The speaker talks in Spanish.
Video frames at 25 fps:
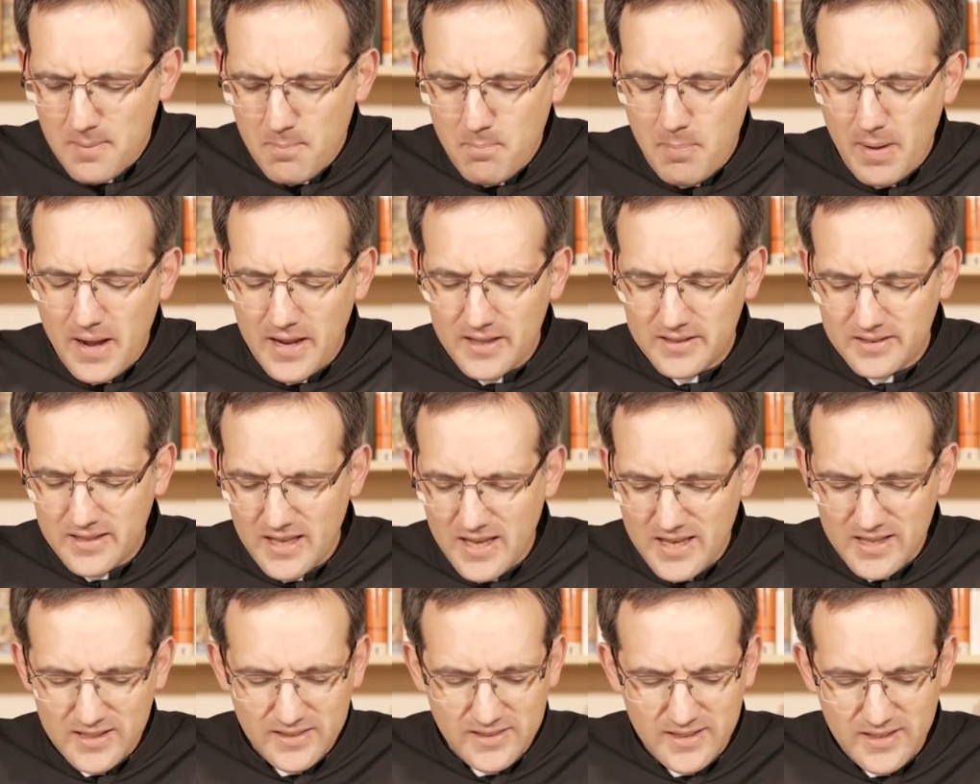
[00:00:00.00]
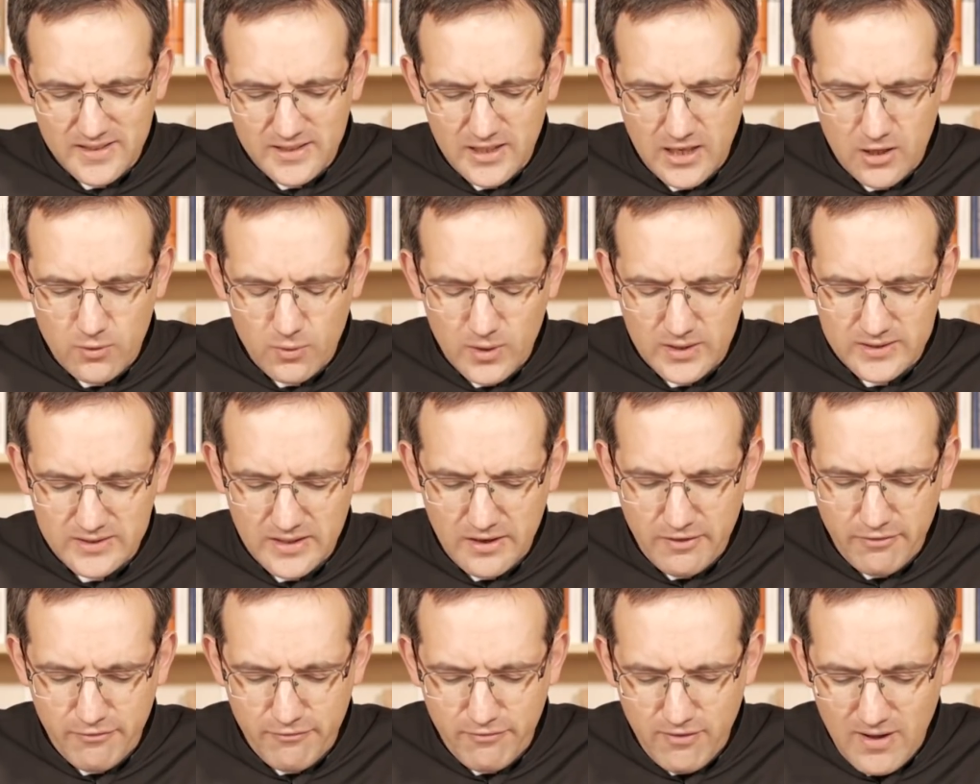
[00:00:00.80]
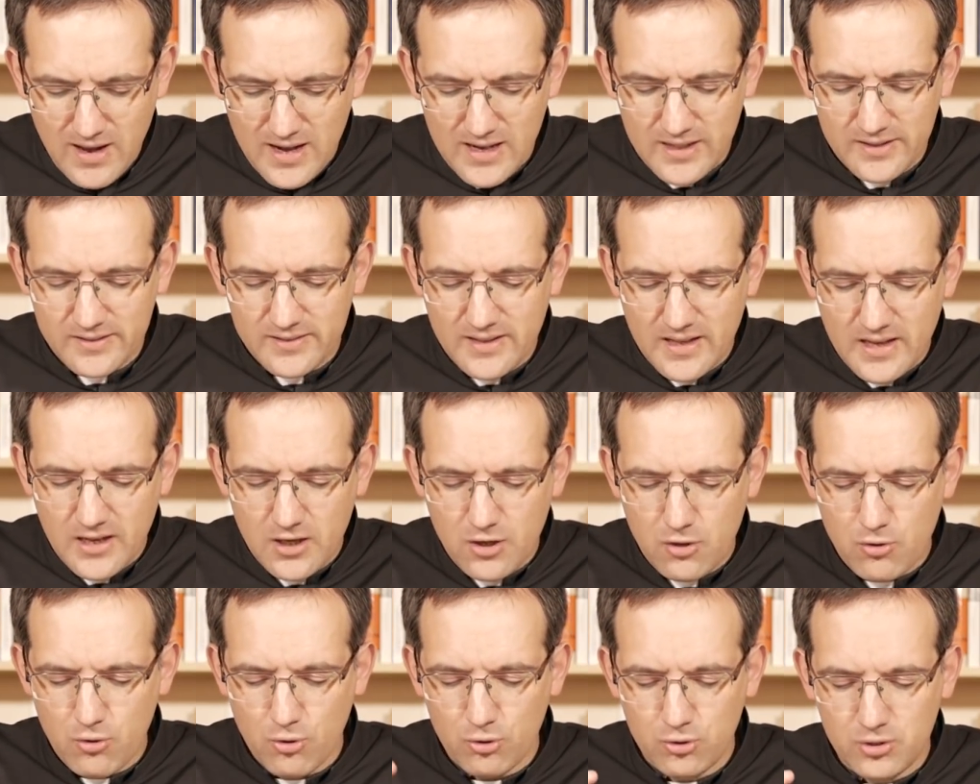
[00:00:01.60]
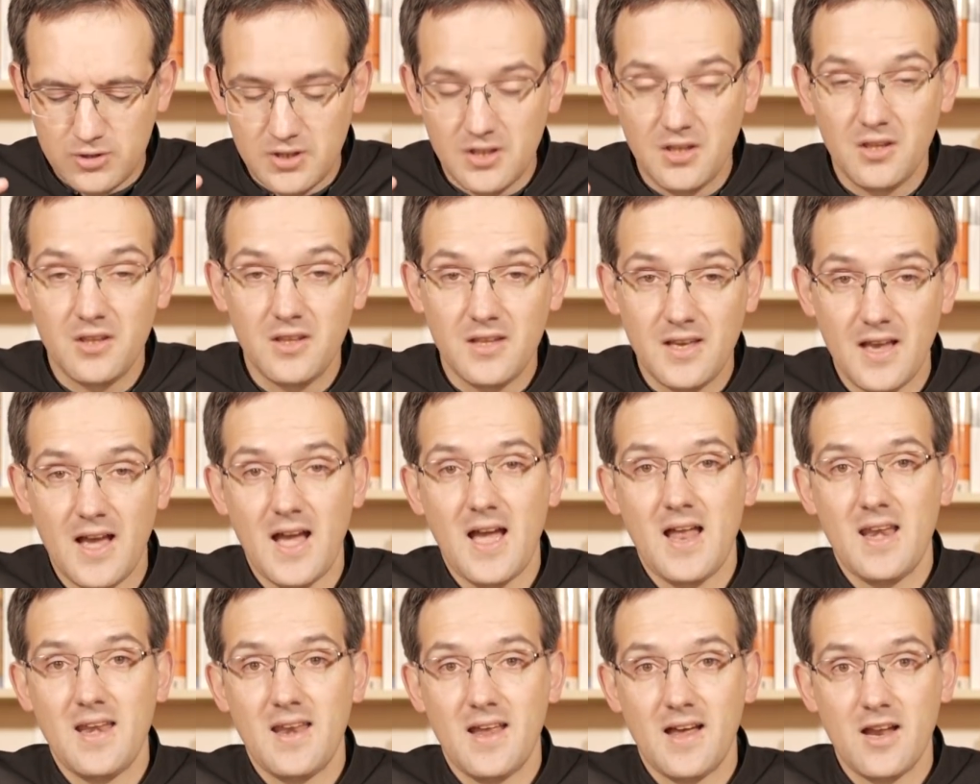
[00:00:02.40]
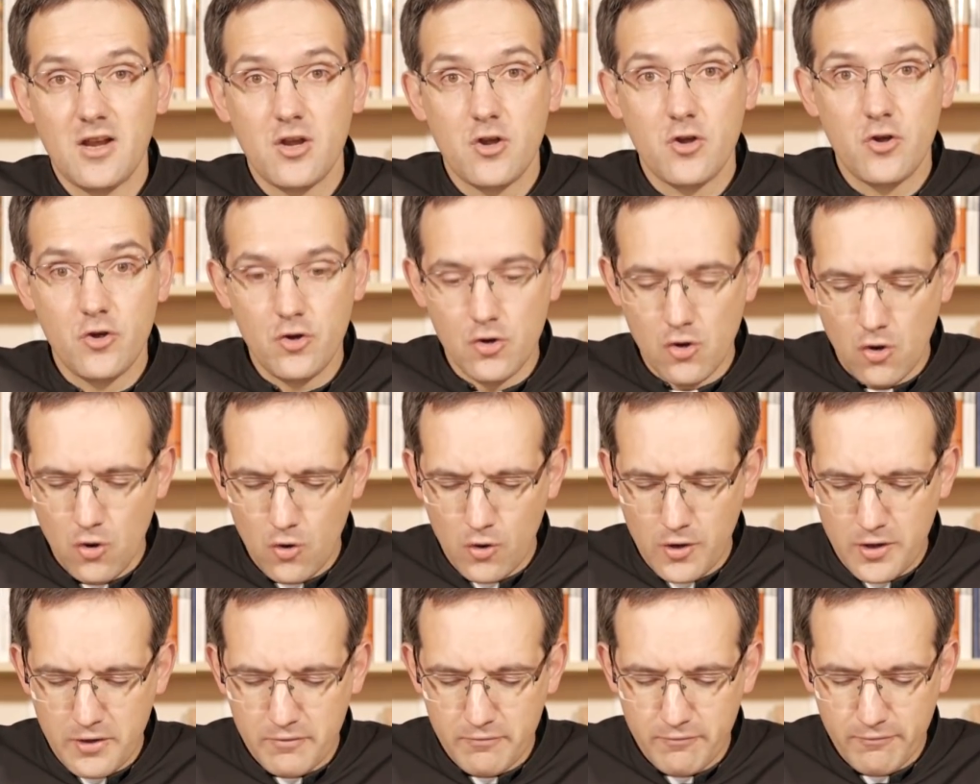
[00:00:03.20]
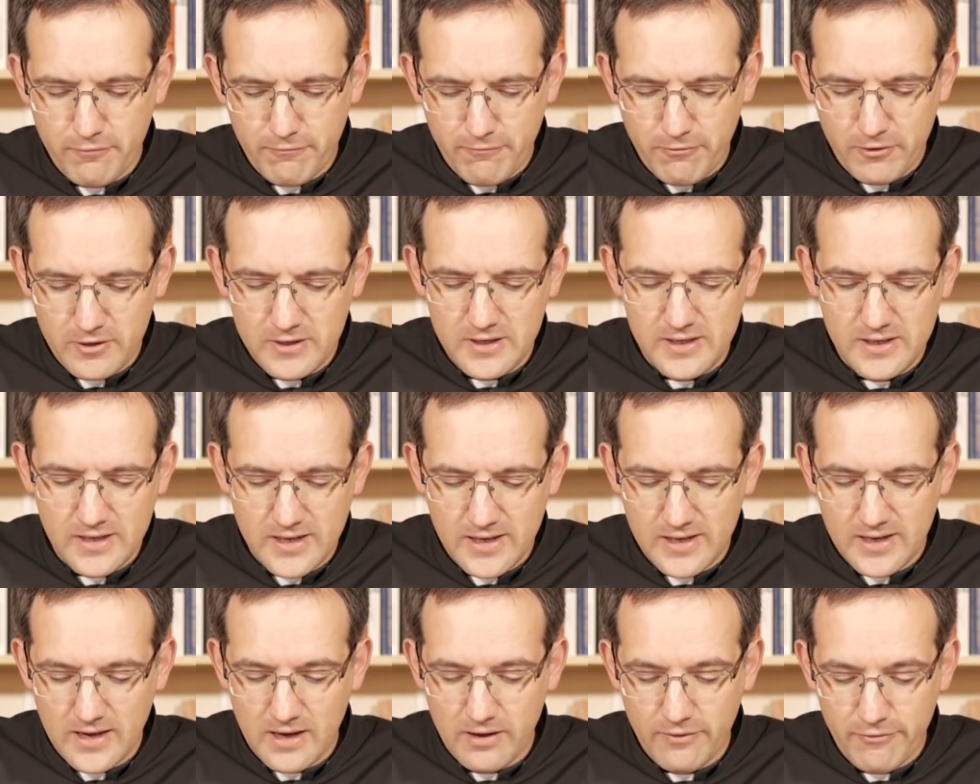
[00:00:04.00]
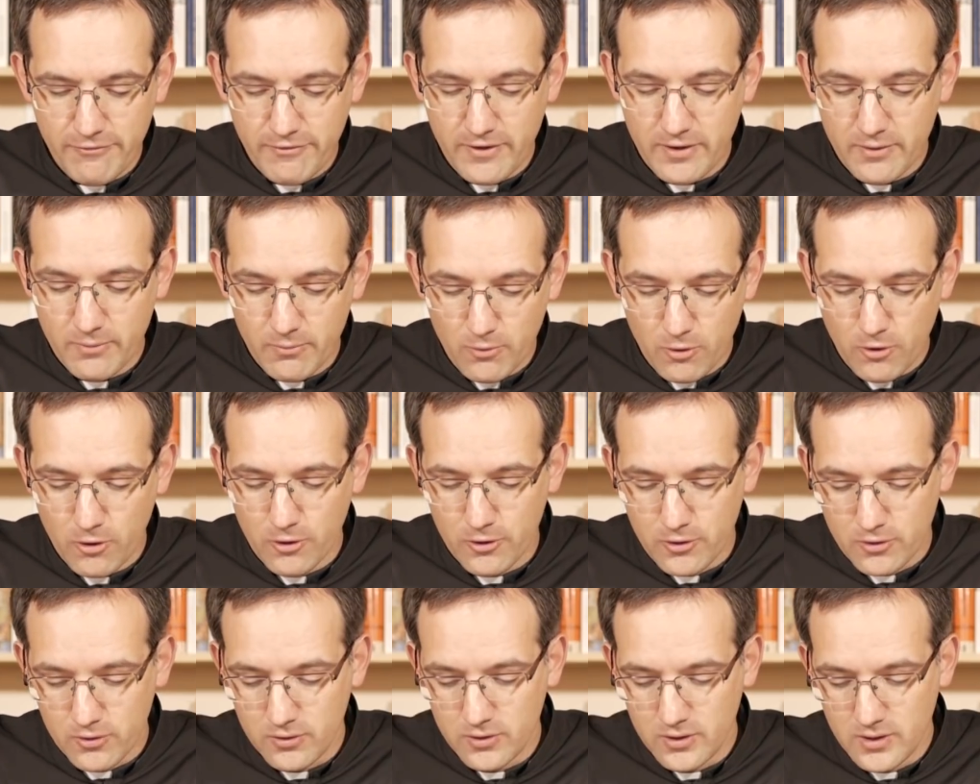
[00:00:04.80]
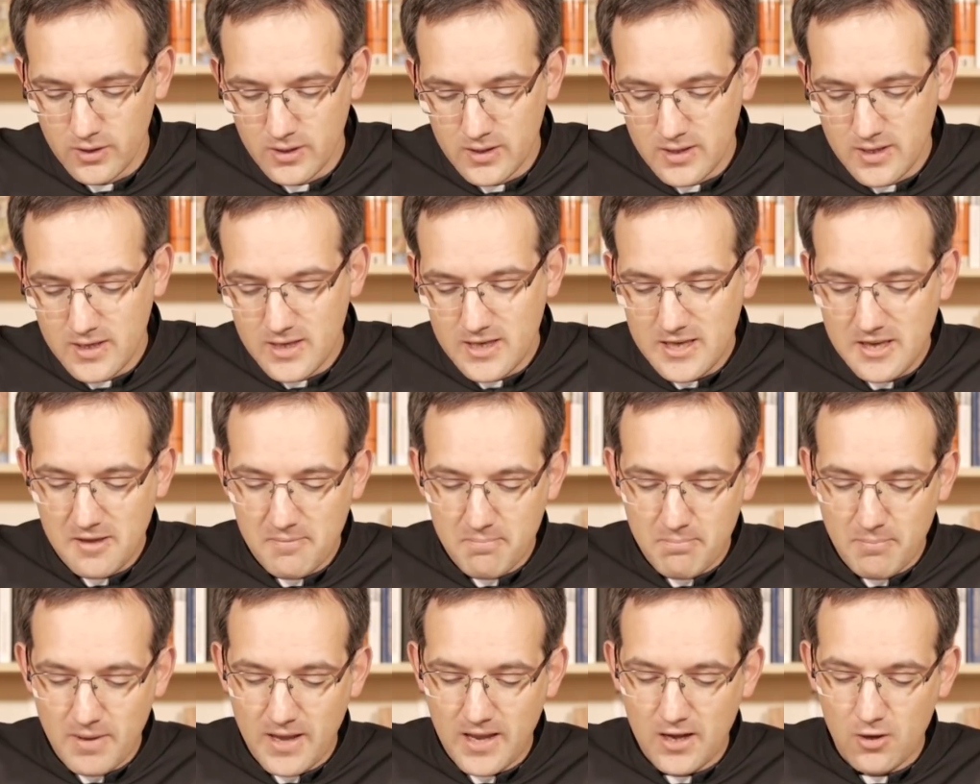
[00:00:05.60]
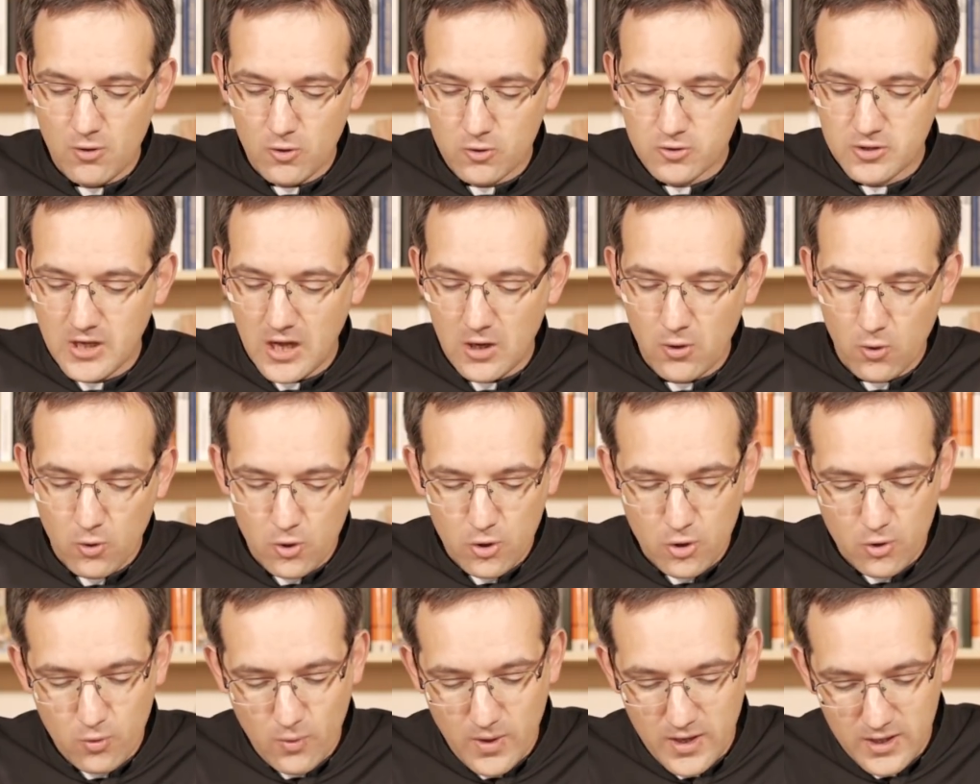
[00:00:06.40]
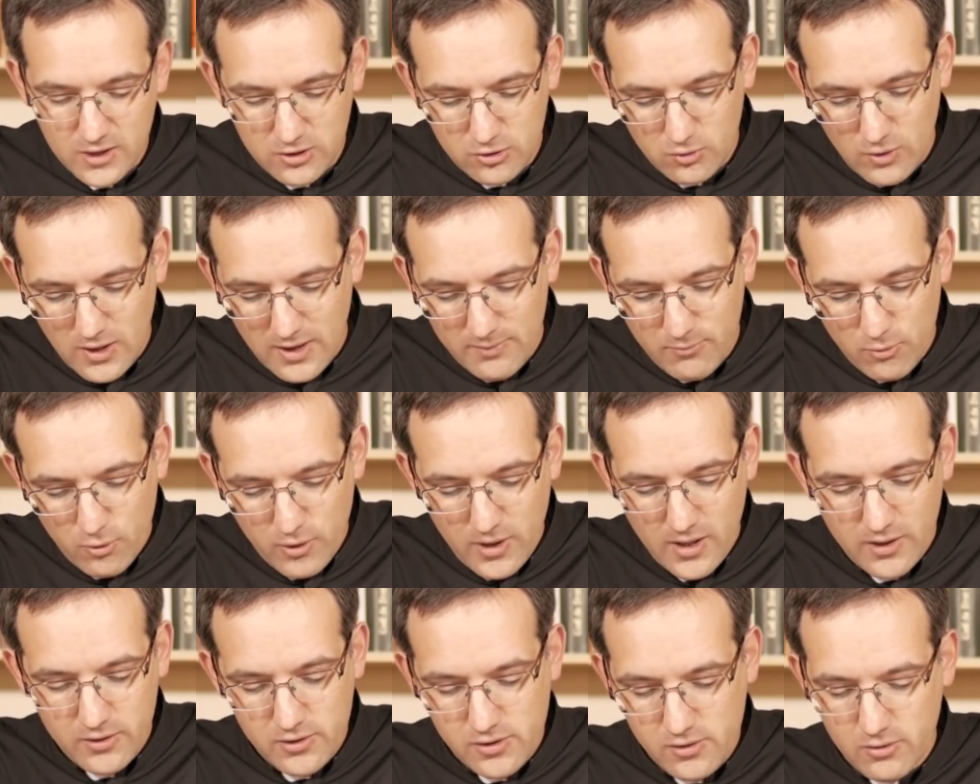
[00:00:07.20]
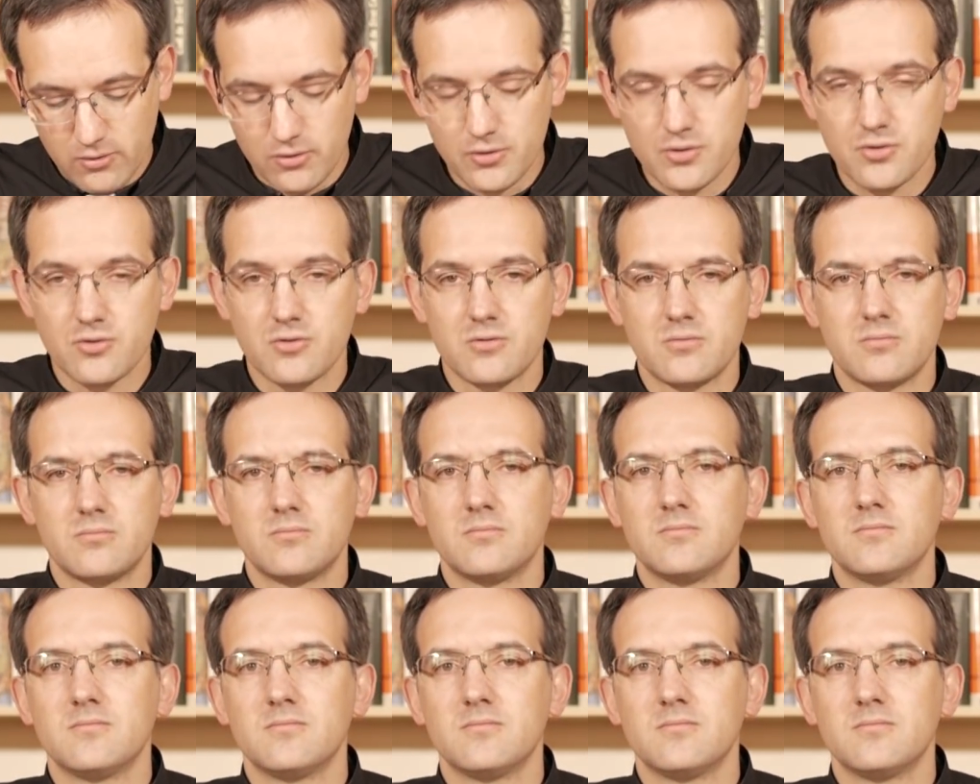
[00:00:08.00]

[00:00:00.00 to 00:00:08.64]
Pretende que nuestras faltas cotidianas no enfríen el fervor y menos aún nuestro amor a Dios.